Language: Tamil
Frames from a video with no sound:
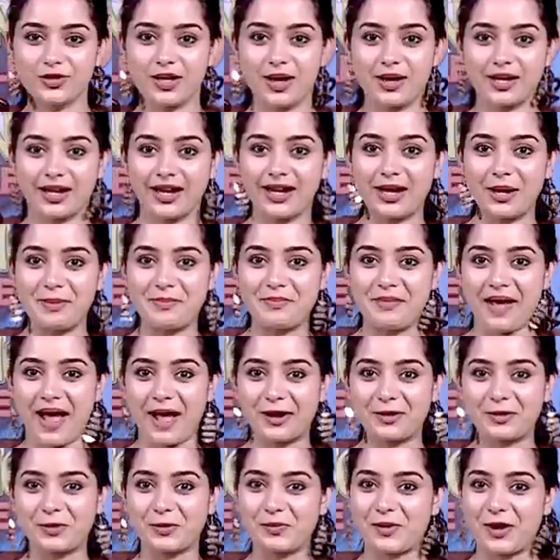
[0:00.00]
ஸோ அகெயின் ஐம்
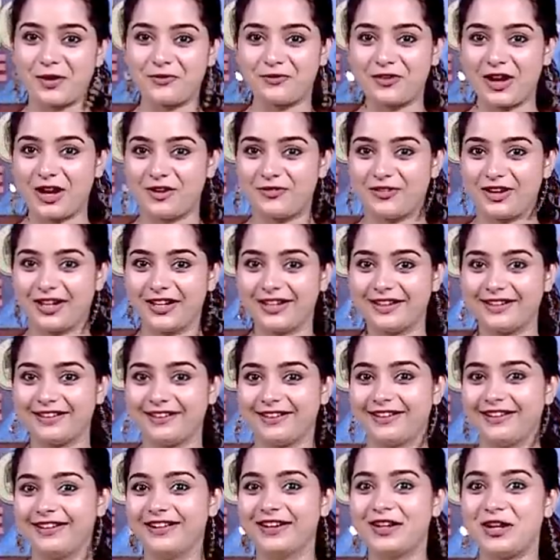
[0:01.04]
பேக் டு மை ஃபேவரட்
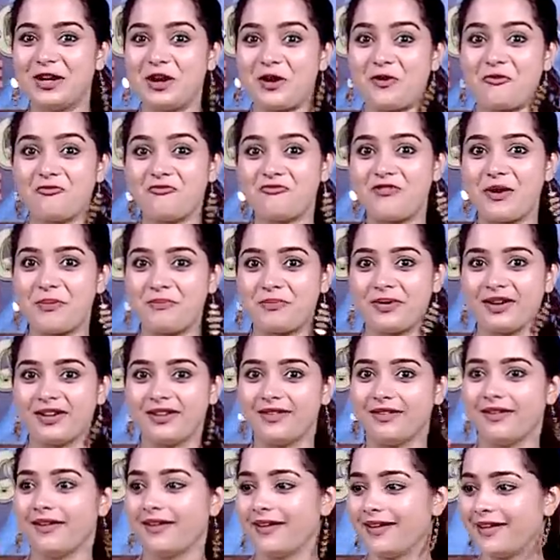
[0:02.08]
வெப்பன்
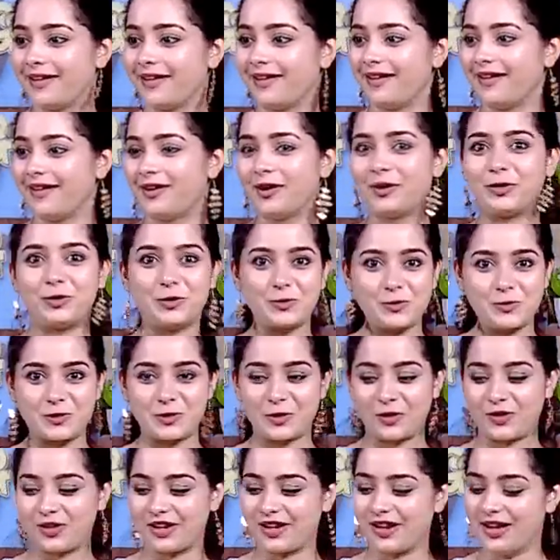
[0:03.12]
இல்லைன்னா டூல்ஸ்
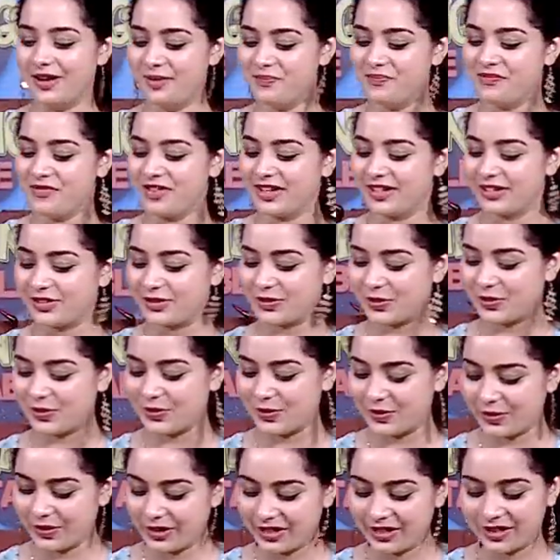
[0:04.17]
அதெல்லாம் ஸோ
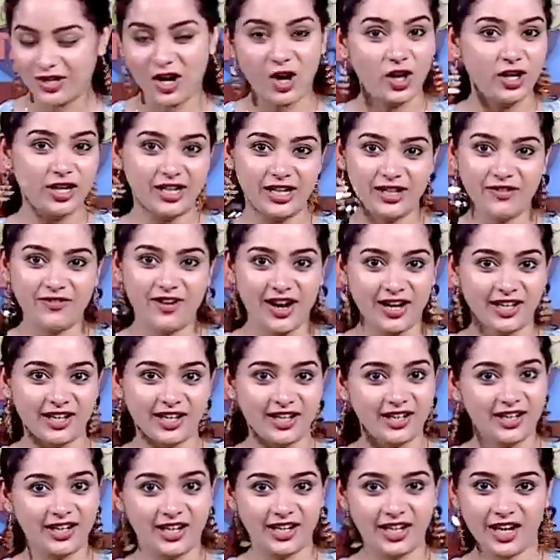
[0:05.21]
இது ஆல்ரெடி
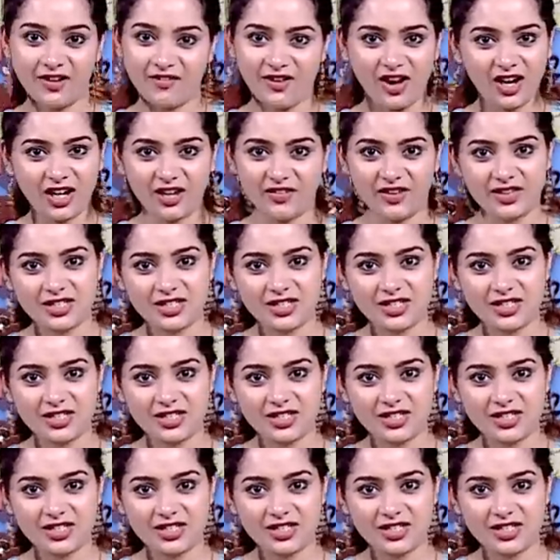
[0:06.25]
வாங்கியிருக்கீங்களா வாங்கி